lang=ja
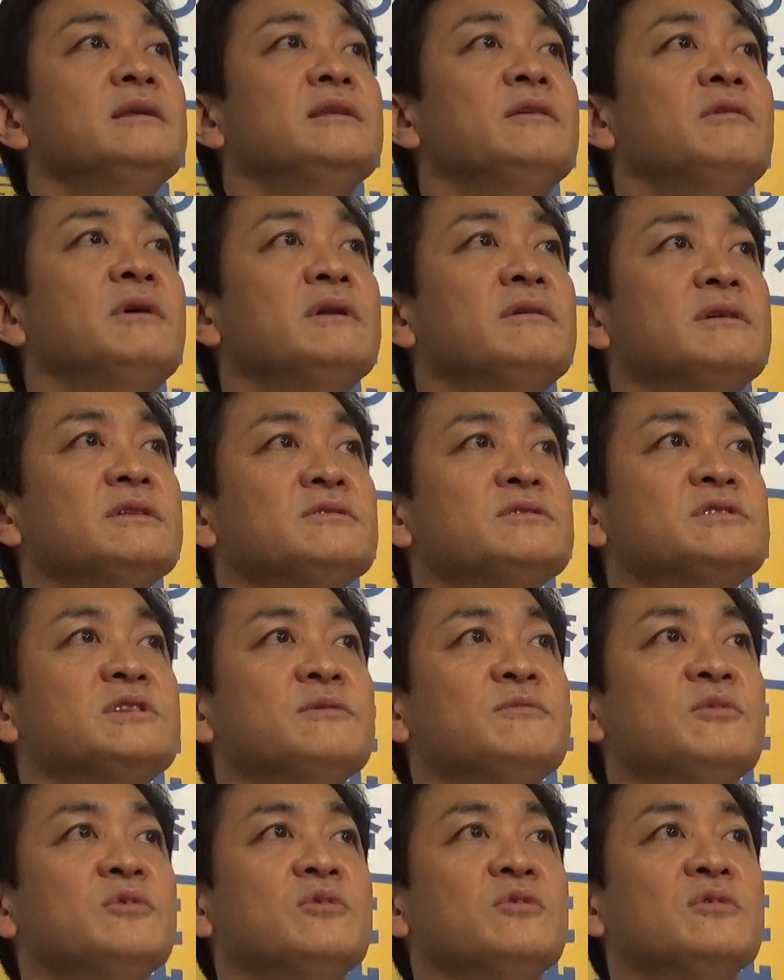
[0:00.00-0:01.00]
で我々として
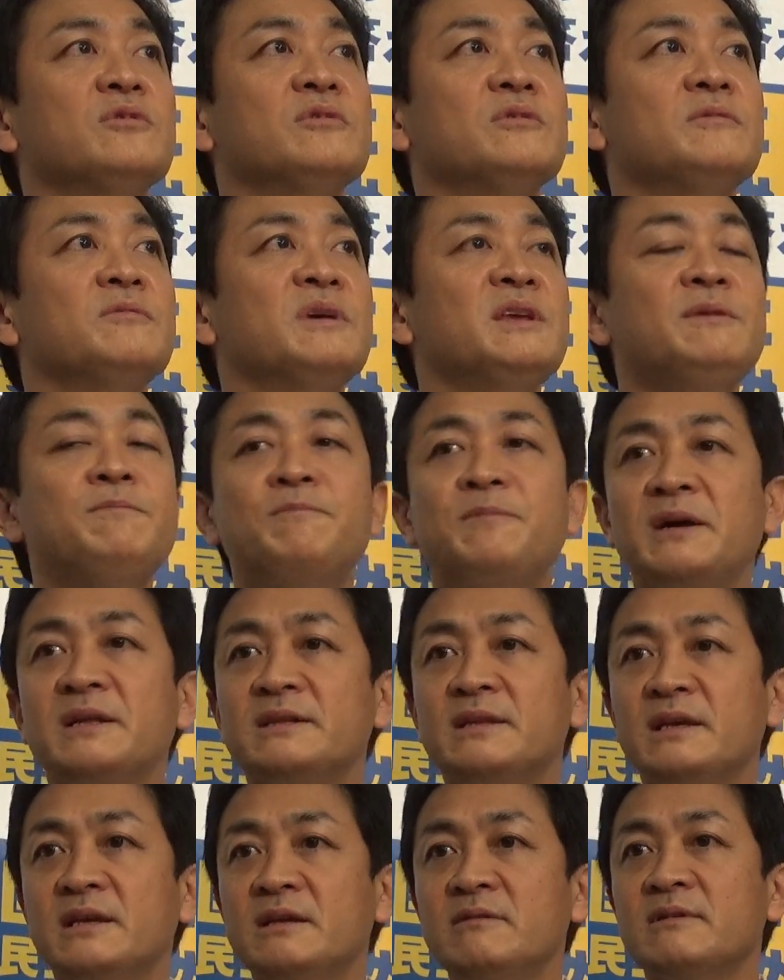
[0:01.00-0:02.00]
も一
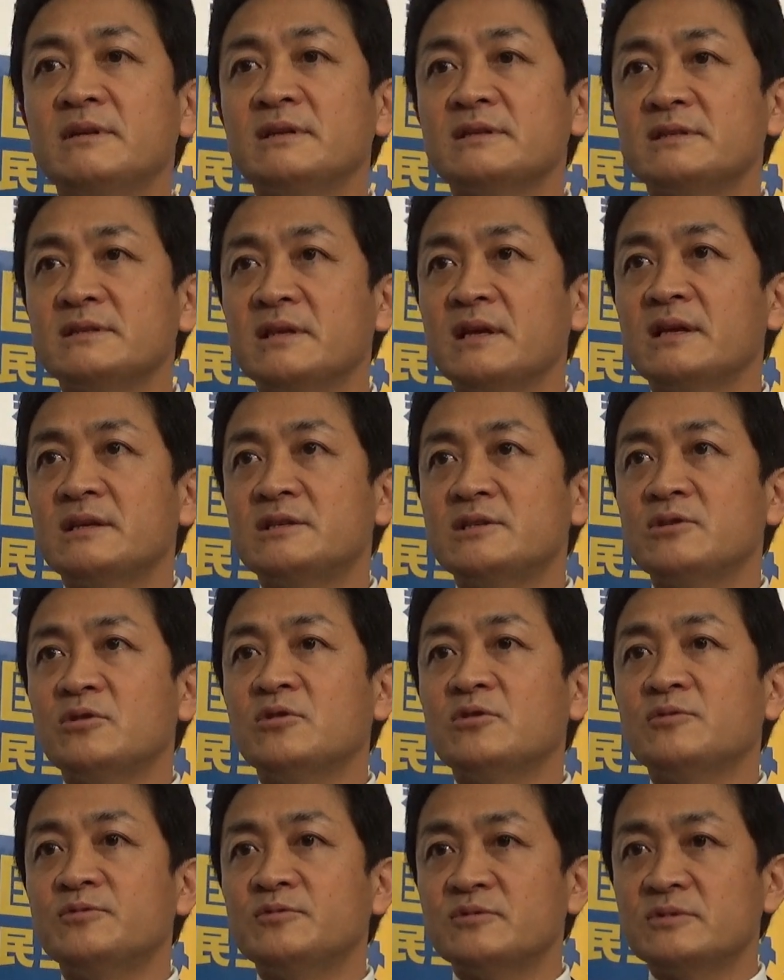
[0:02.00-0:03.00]
般的にはですね、地
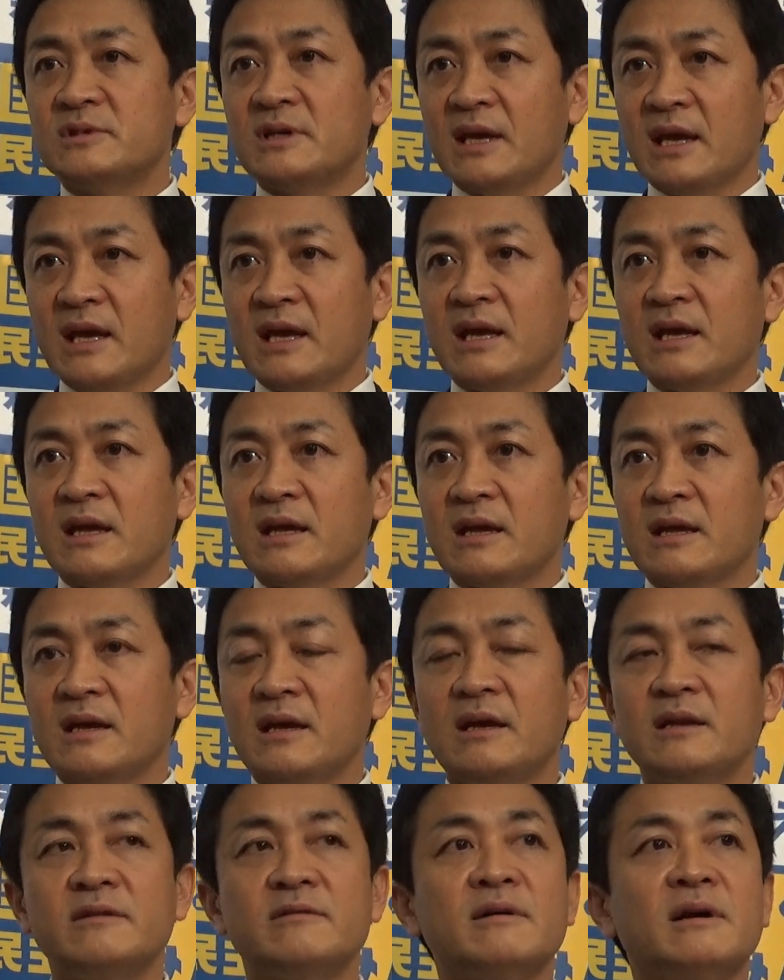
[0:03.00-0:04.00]
方分権
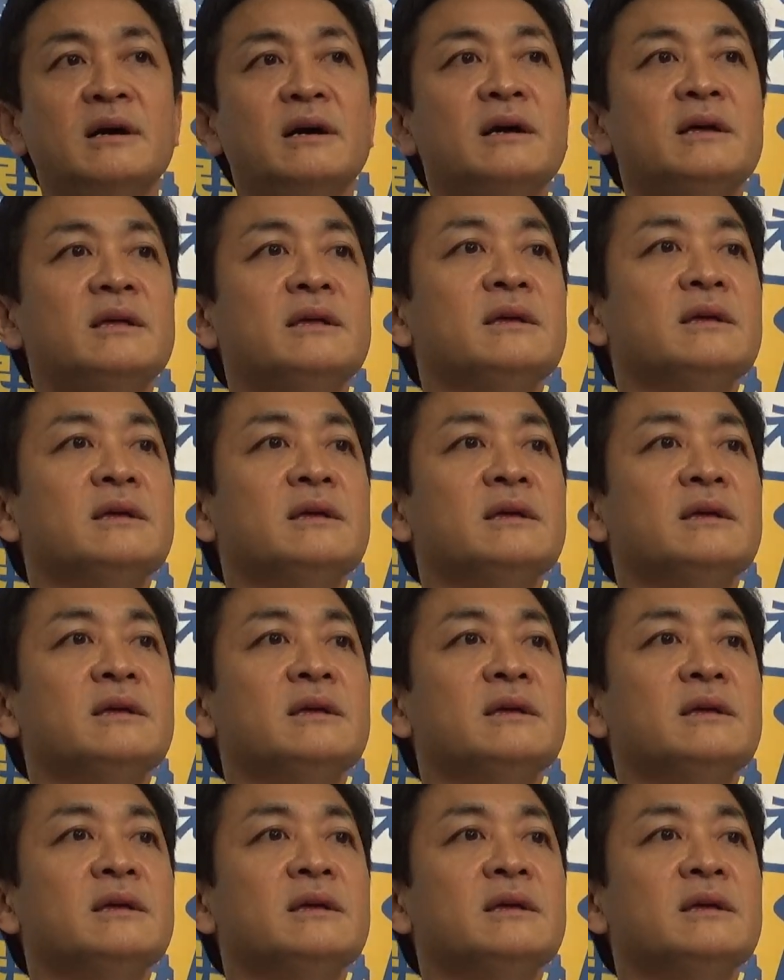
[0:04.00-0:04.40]
あるいは